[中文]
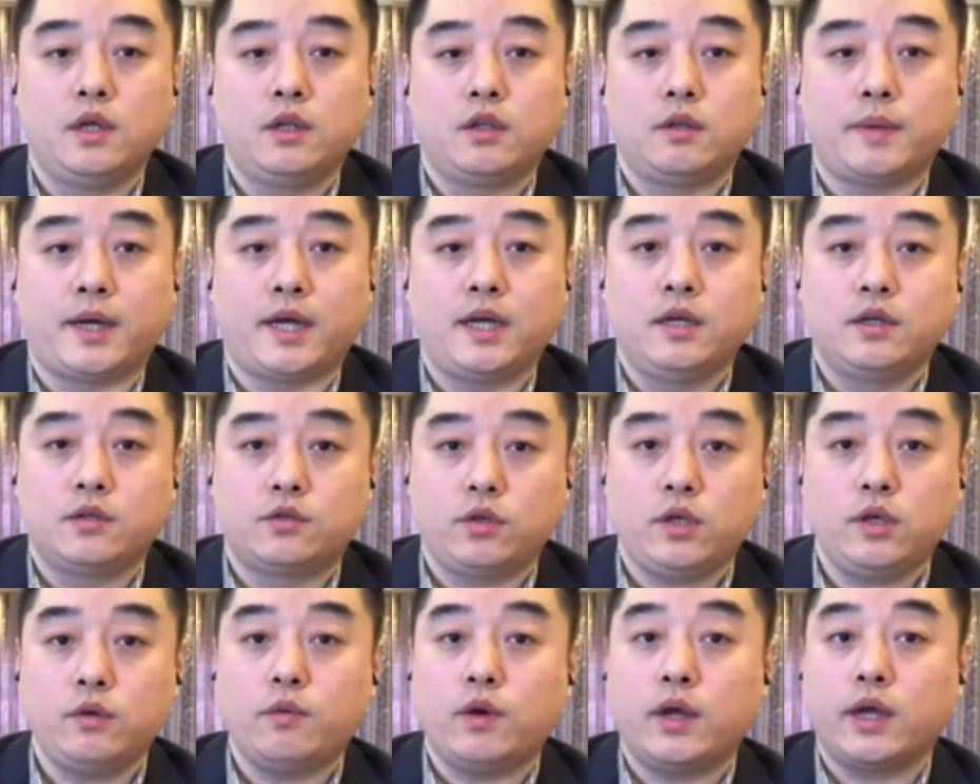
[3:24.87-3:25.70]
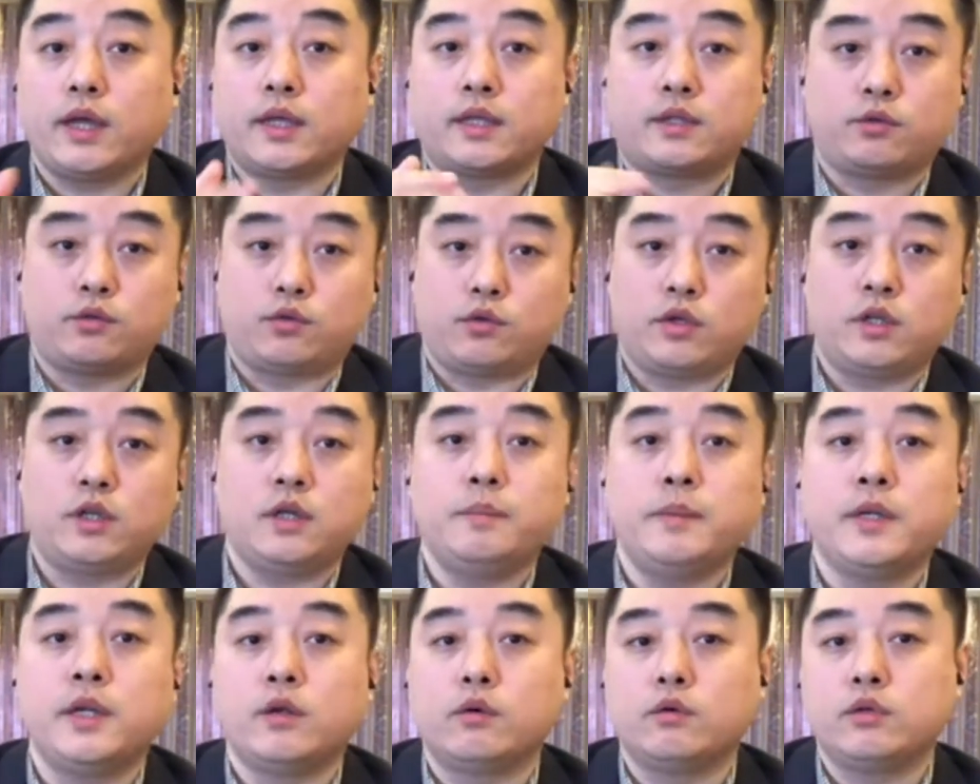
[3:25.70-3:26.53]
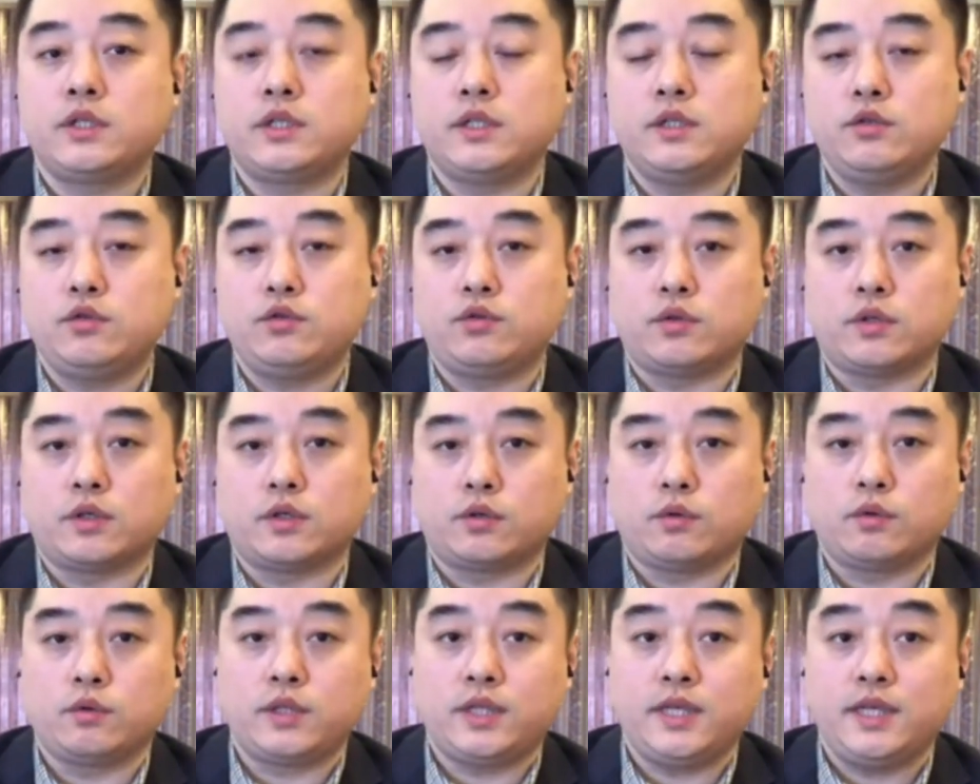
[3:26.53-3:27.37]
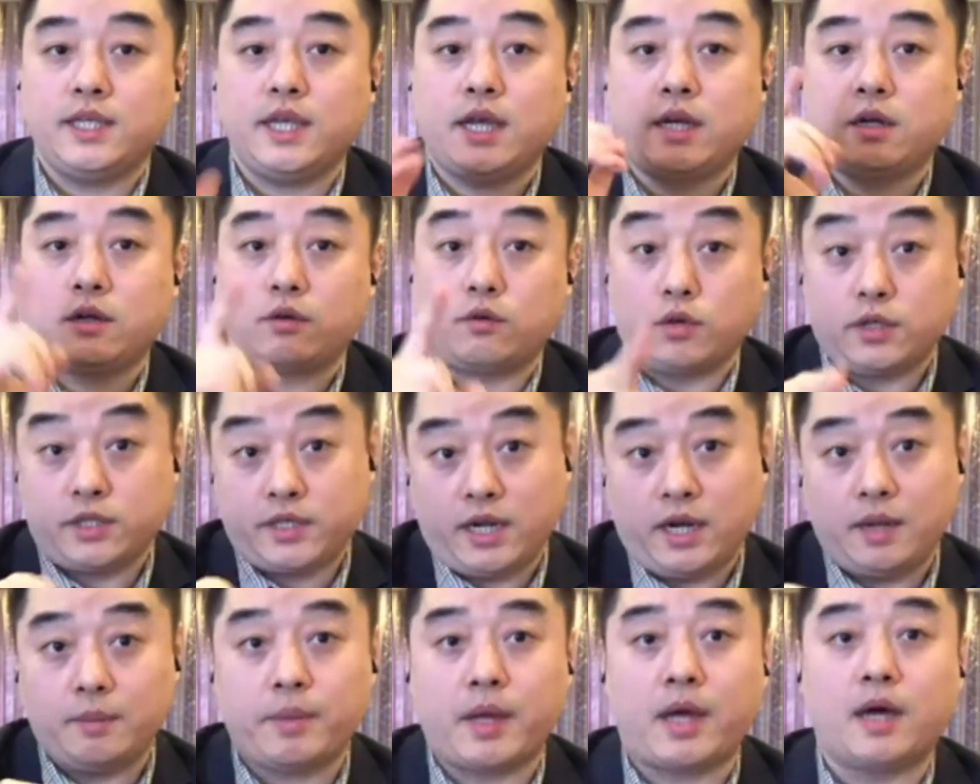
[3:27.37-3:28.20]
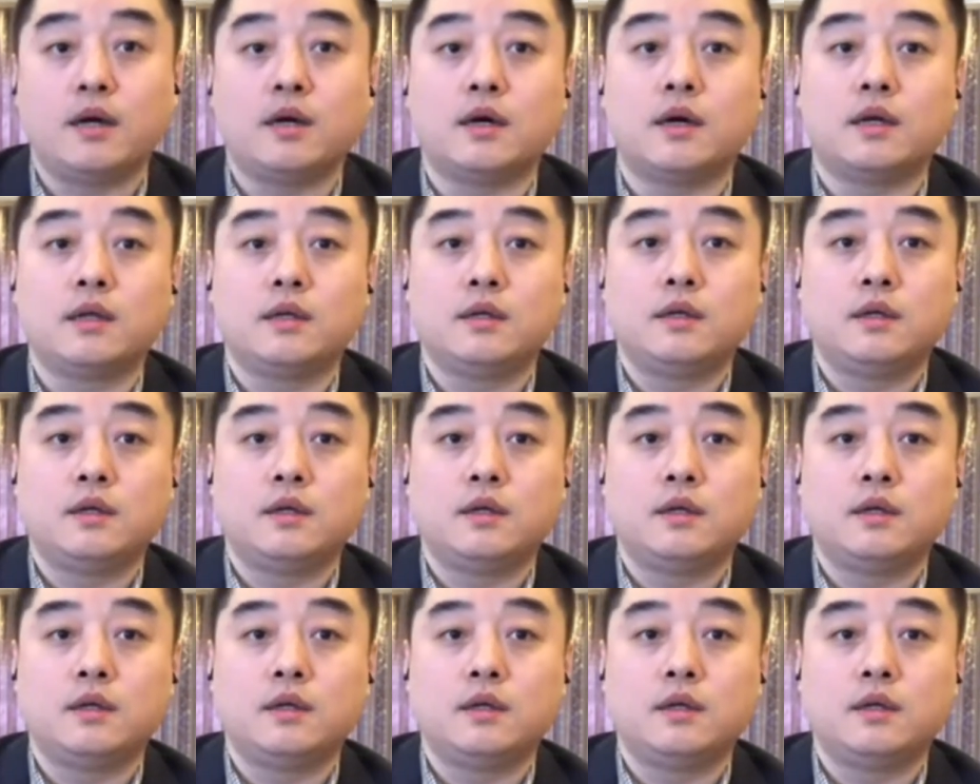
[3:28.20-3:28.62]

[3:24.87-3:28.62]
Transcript: 对吧？所以我给学生们留新曲的时候，第一件事说先练巴赫。